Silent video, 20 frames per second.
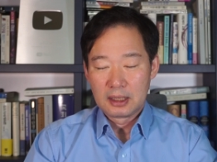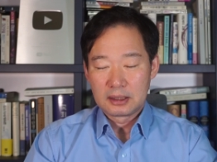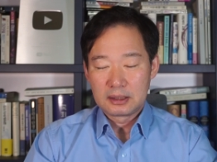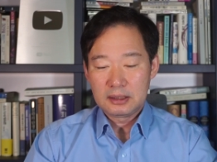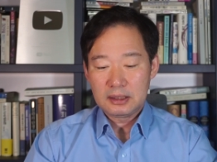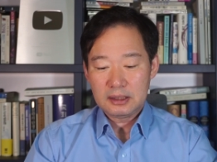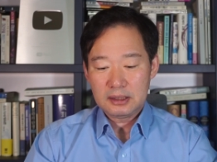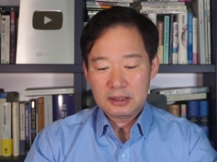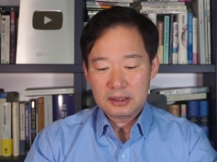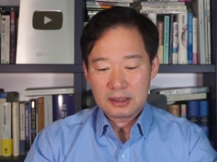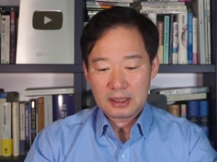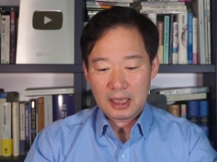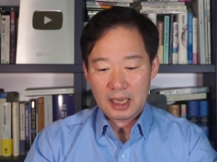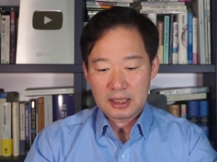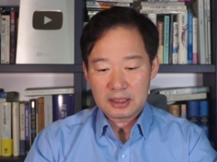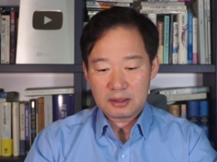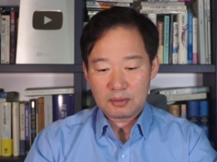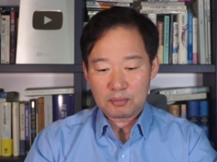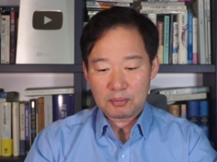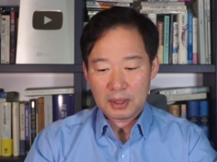그
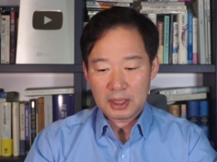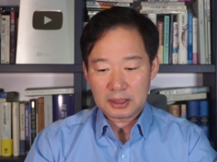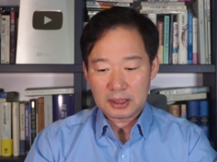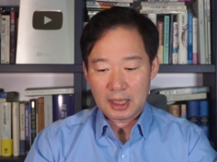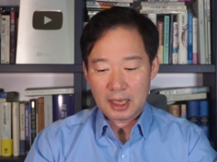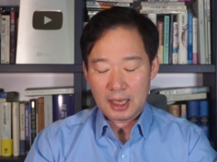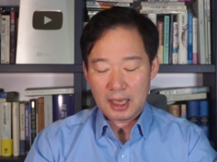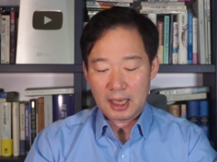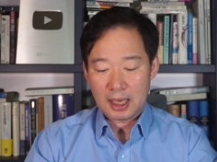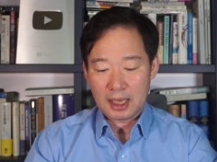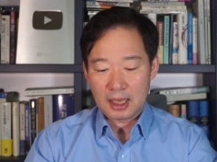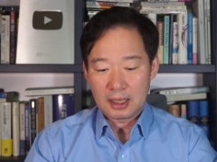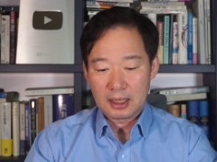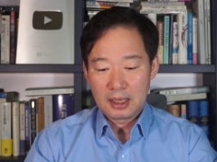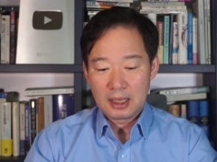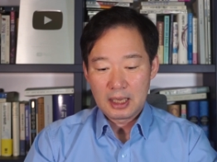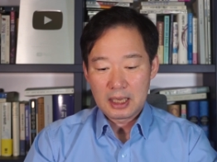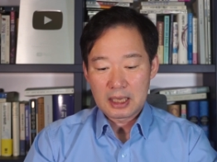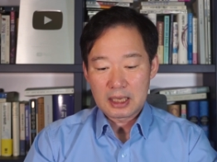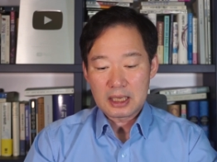게시판에
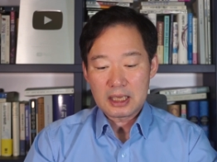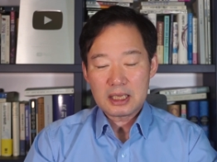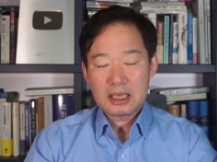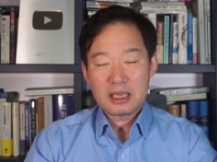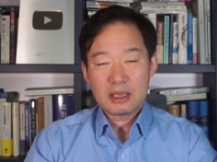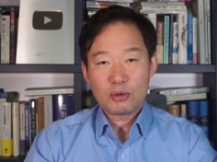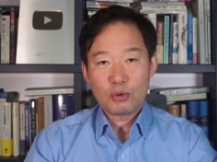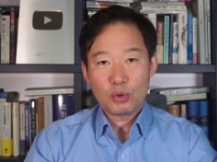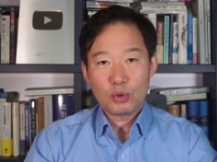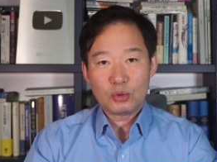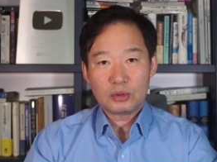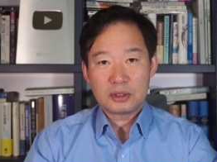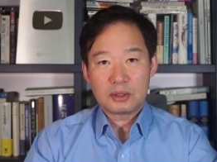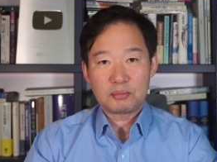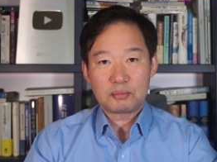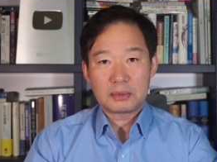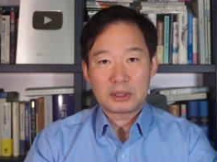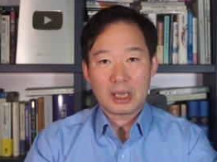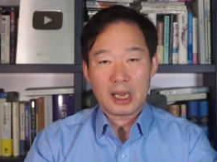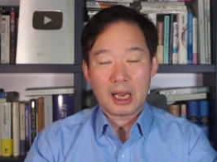이기고
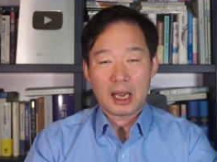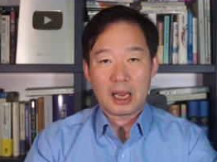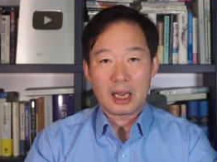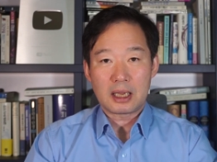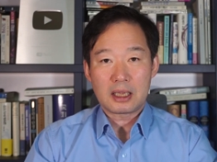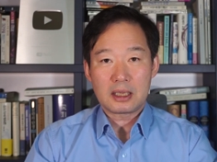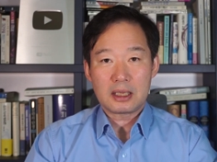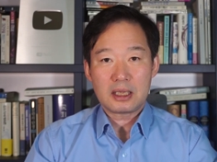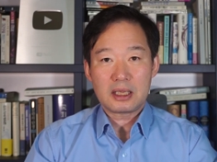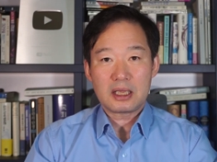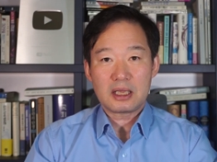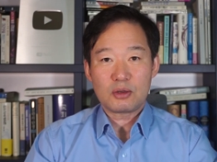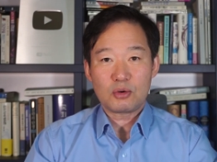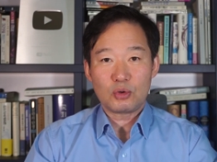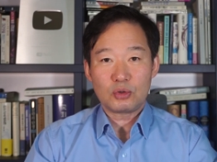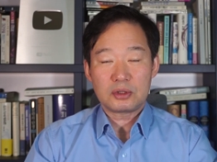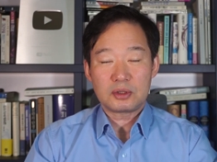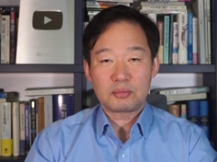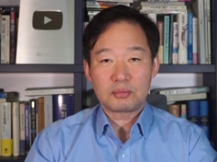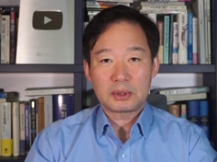싶다,
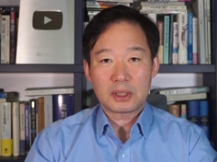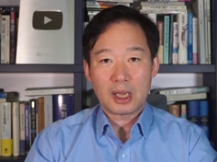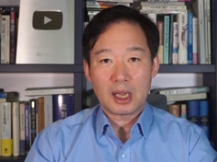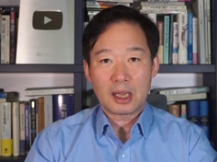이기고 싶다.